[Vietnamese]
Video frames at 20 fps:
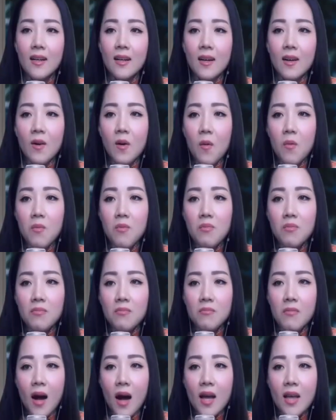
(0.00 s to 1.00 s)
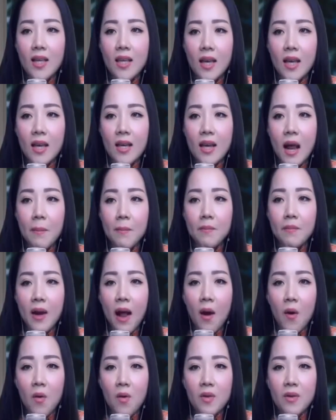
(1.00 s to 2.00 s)
cũng bởi vì đâm
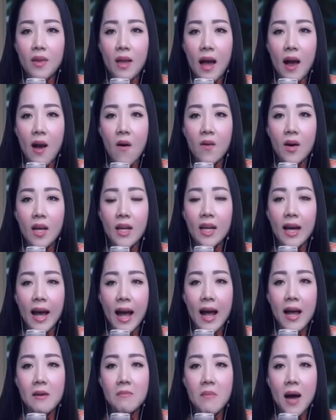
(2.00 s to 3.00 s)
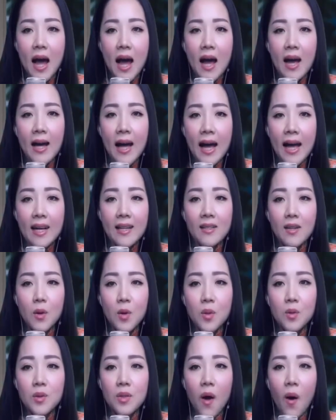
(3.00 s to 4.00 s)
đầu vào cái ngã ba hán
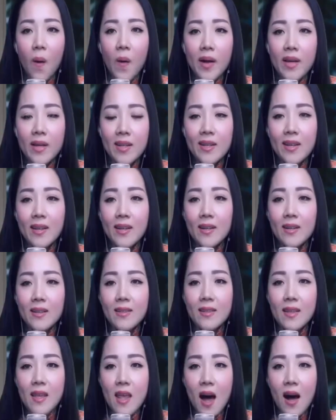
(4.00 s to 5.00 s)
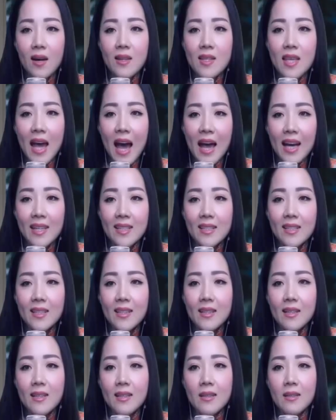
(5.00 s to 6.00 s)
u tối giờ dái
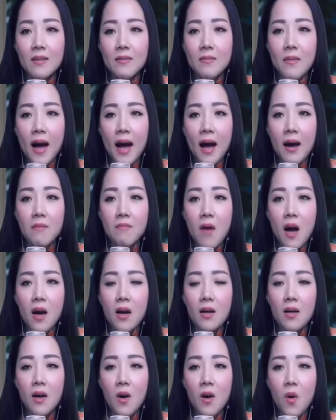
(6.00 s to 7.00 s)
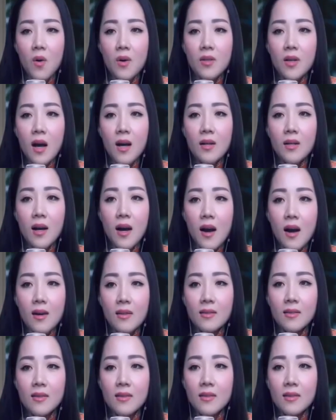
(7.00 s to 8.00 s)
mà mất luôn đất nước
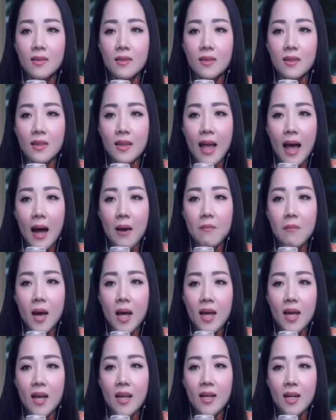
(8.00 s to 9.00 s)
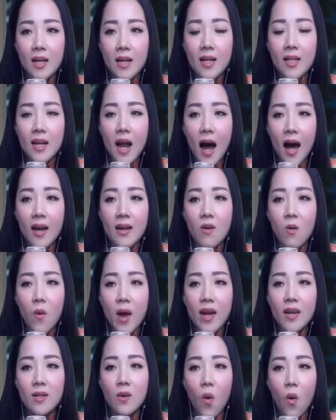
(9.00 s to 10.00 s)
và bị người đời
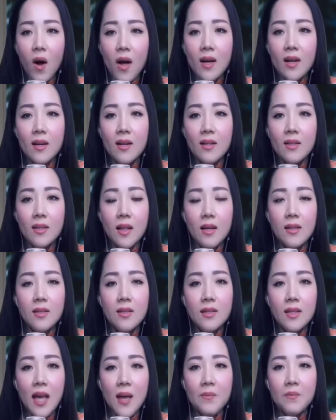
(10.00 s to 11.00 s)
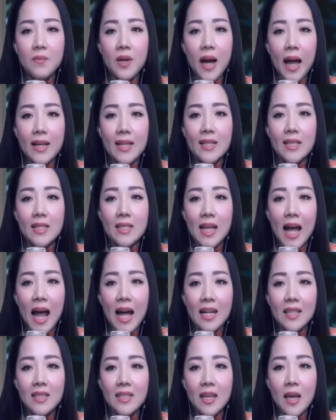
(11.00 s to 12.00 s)
nguyền rủa từ kiếp này
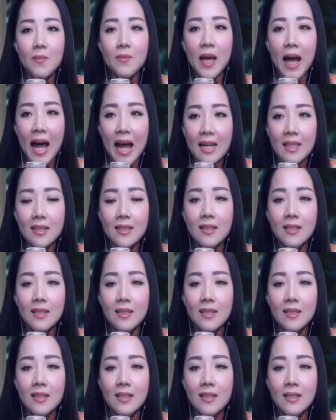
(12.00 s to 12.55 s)
sang kiếp khác